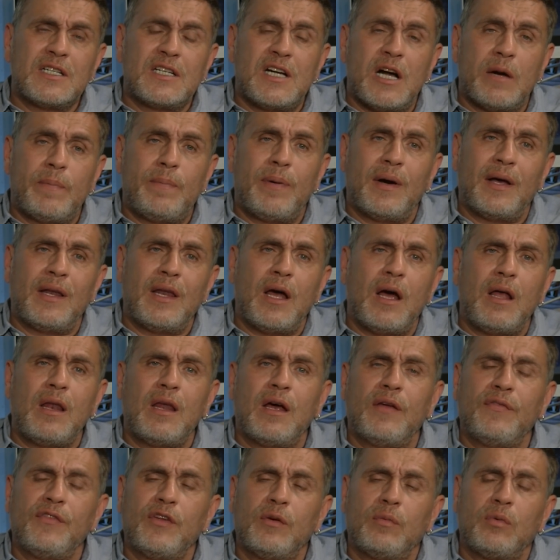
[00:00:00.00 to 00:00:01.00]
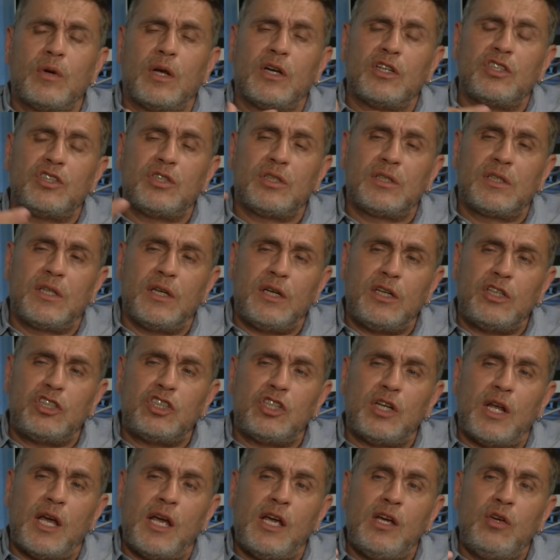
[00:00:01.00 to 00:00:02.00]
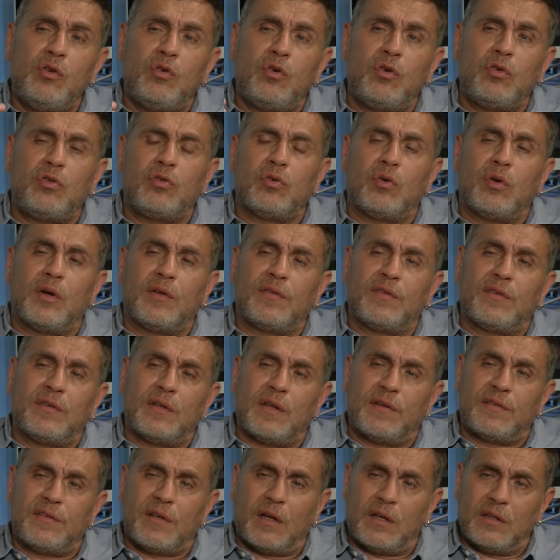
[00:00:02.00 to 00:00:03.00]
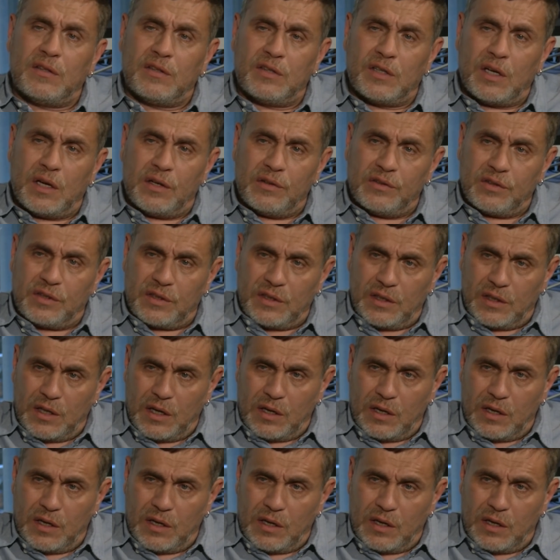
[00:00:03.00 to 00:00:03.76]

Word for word: kapalı alanda uğraştıkları için Eylül sonrasında saldırganlıklar